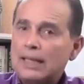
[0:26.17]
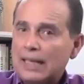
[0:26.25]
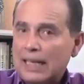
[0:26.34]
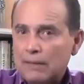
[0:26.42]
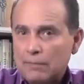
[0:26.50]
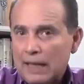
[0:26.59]

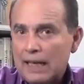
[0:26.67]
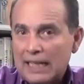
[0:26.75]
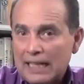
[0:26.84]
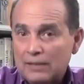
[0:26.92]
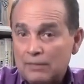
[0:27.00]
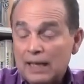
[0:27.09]
Ich bin ein
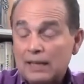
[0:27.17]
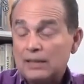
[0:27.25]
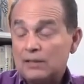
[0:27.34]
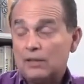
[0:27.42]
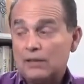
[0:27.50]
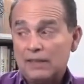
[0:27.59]

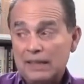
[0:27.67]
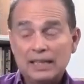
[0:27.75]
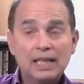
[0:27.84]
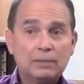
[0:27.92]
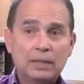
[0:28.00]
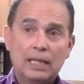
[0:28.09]
Experte für
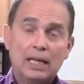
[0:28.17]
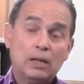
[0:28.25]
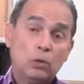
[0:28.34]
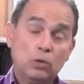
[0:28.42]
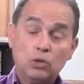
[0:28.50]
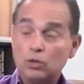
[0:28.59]

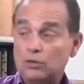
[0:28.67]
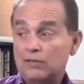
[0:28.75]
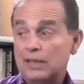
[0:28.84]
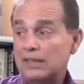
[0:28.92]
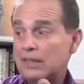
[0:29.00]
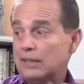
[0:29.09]
Fettleibigkeit und
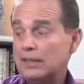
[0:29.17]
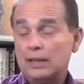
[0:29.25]
Stoffwechsel.